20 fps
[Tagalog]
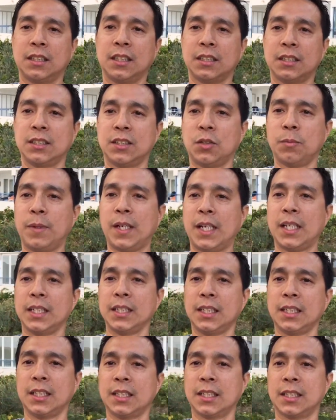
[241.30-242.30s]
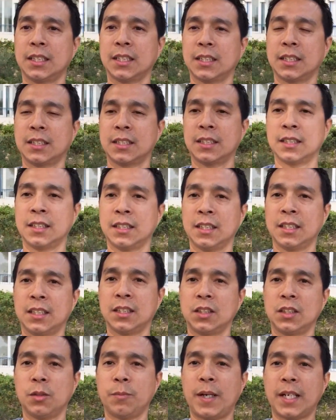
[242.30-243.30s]
there's nobody
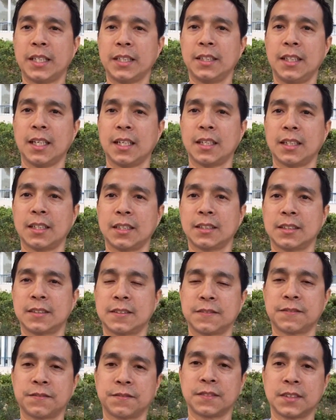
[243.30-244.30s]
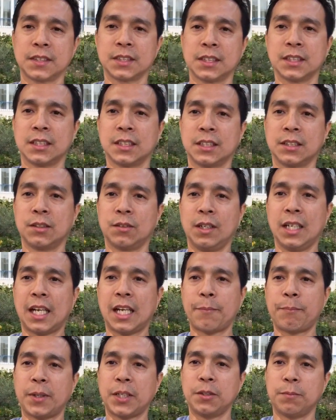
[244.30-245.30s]
nobody there
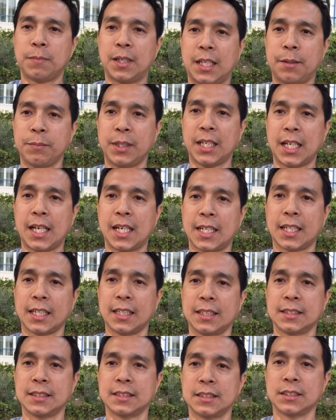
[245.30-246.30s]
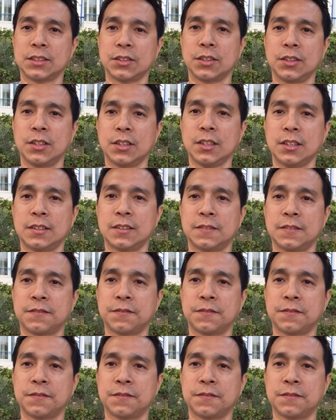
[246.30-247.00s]
wala pa yung mga miyari siguro